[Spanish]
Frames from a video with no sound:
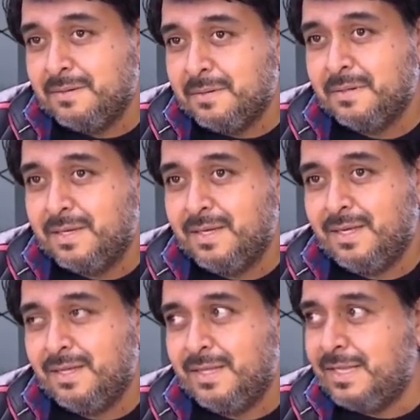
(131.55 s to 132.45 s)
Yo creo
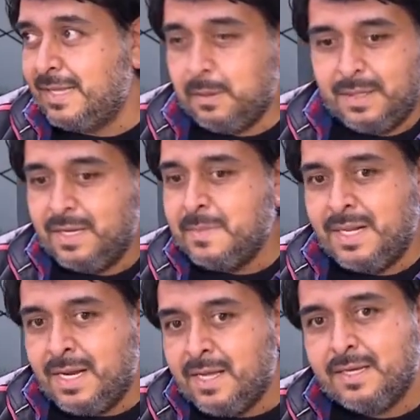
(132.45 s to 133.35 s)
que de, cualquier
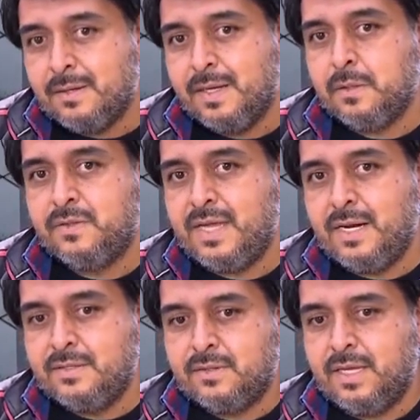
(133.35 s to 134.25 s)
manera, creo que
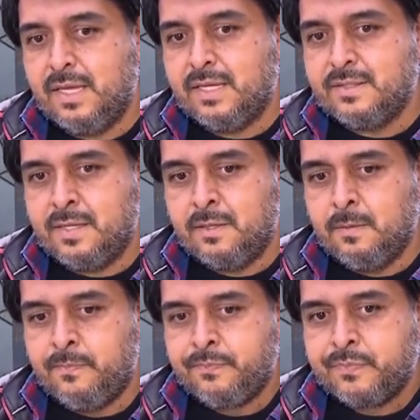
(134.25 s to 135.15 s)
contar la historia de Casandro